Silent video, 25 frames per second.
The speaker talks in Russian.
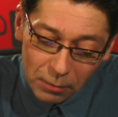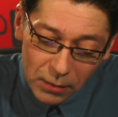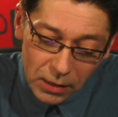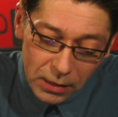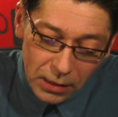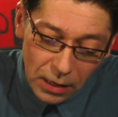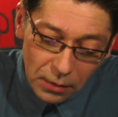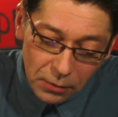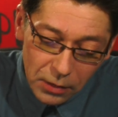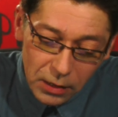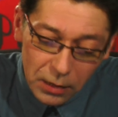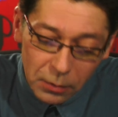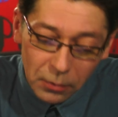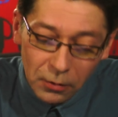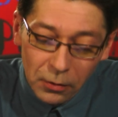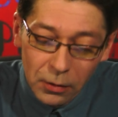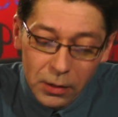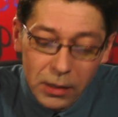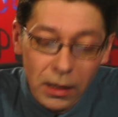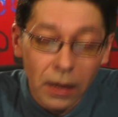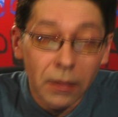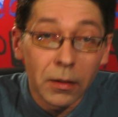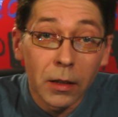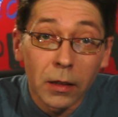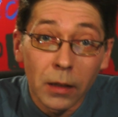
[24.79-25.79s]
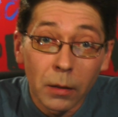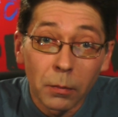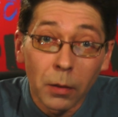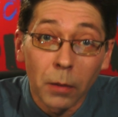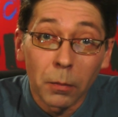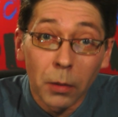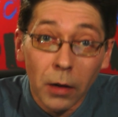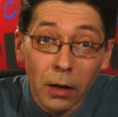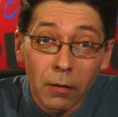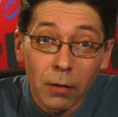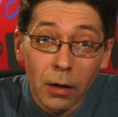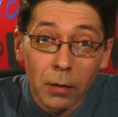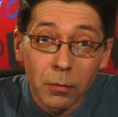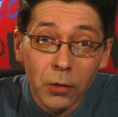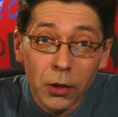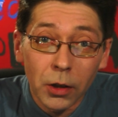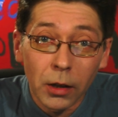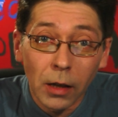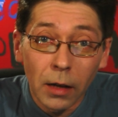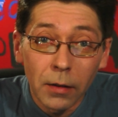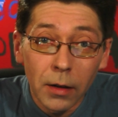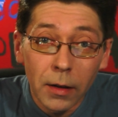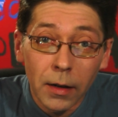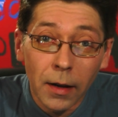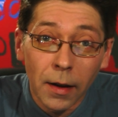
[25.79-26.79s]
Независимого совета по правам
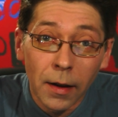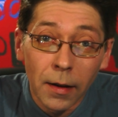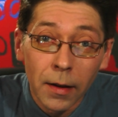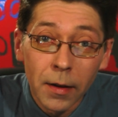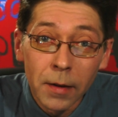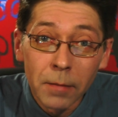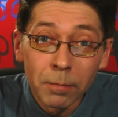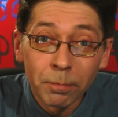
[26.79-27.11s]
человека